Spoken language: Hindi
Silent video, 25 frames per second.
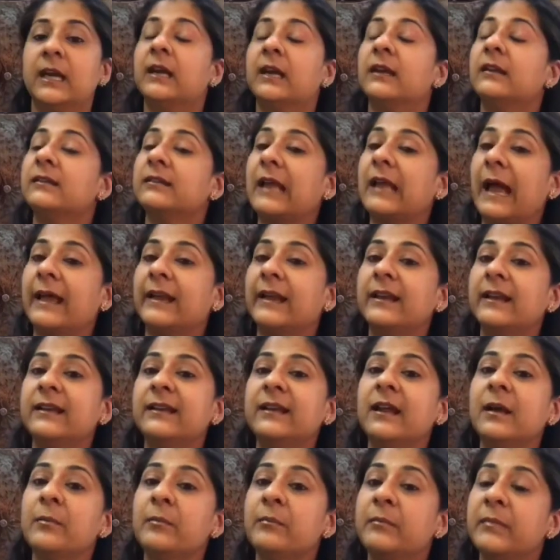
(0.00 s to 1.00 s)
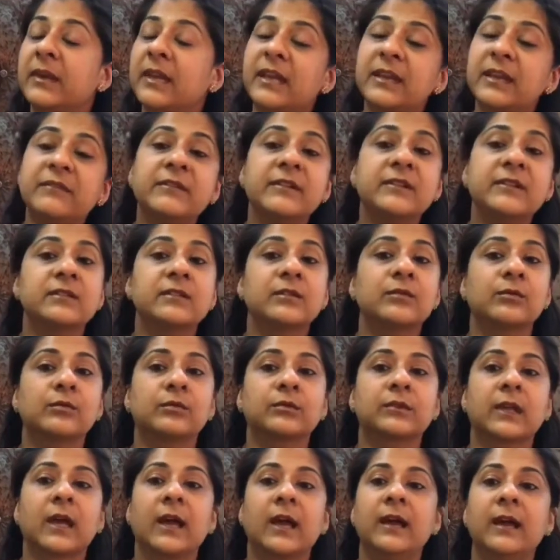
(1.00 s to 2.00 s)
थायराइड का मेन रीज़न होता
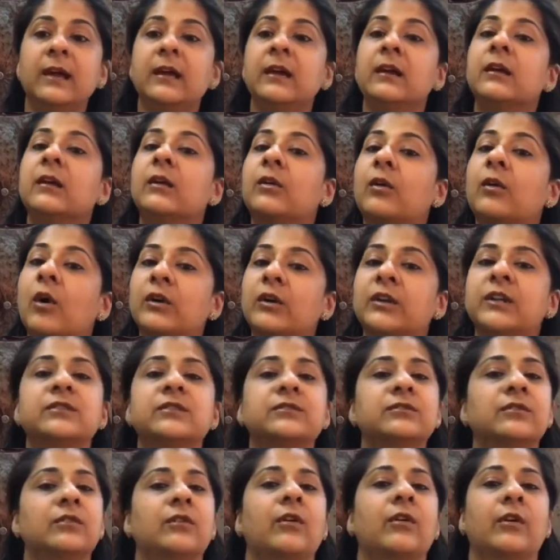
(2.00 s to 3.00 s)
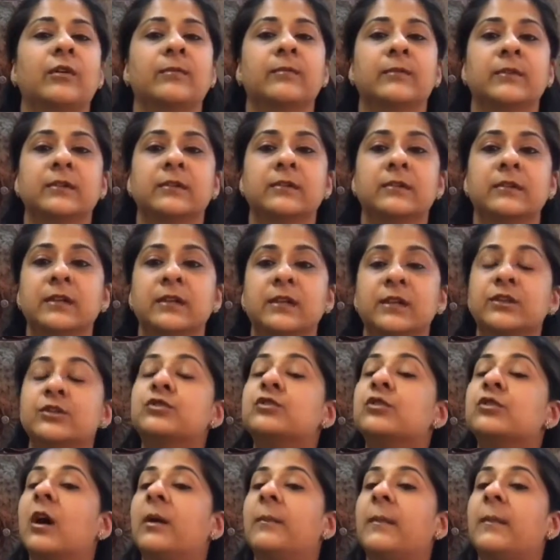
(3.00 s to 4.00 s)
है कॉर्टिसोल हार्मोन जो
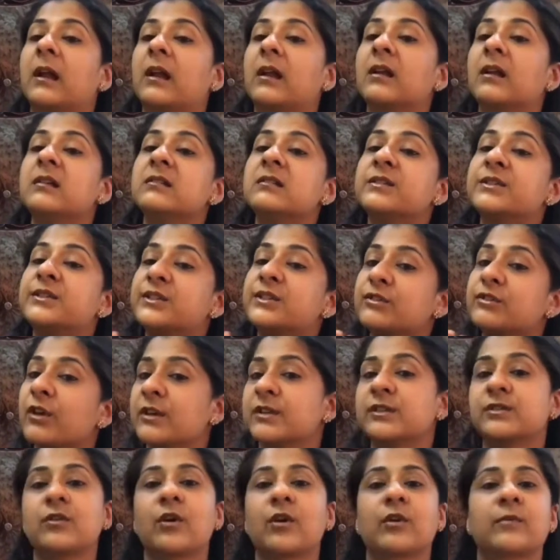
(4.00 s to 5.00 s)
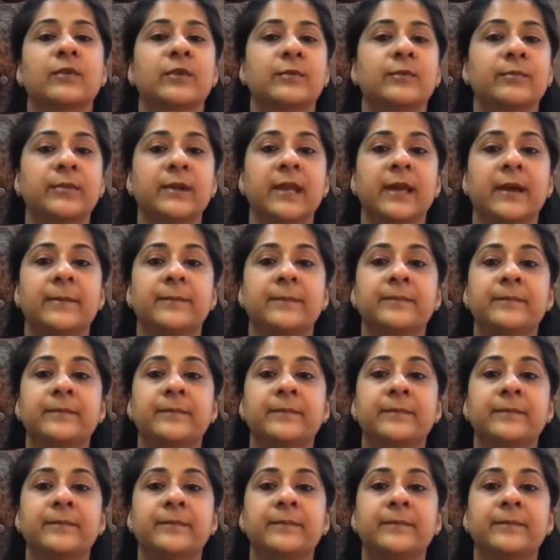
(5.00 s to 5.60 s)
हमारा स्ट्रेस हार्मोन भी है